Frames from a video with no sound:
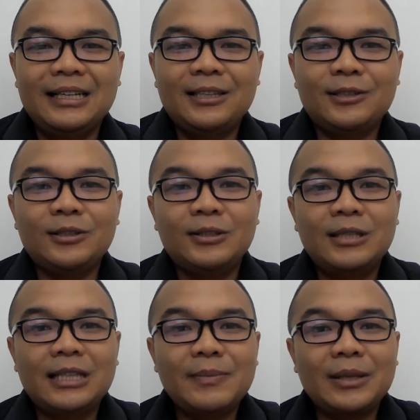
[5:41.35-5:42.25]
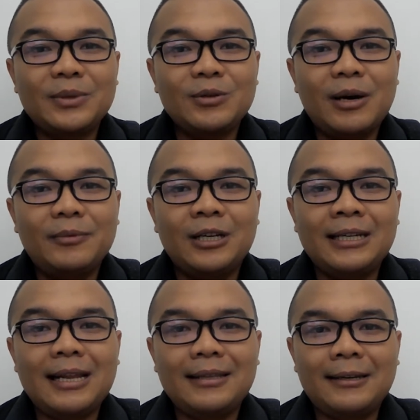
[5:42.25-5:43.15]
terus teman-teman juga boleh
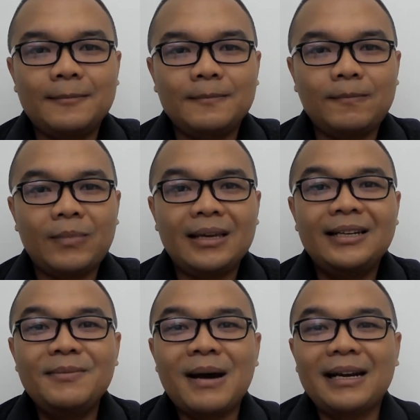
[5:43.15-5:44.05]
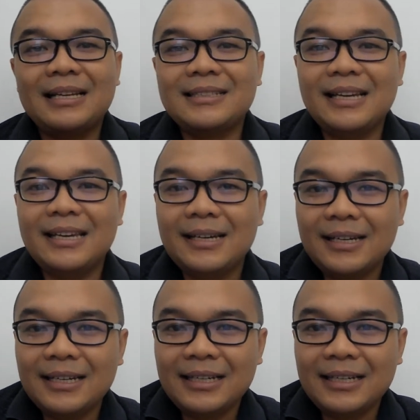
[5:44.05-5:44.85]
nanya di mana saya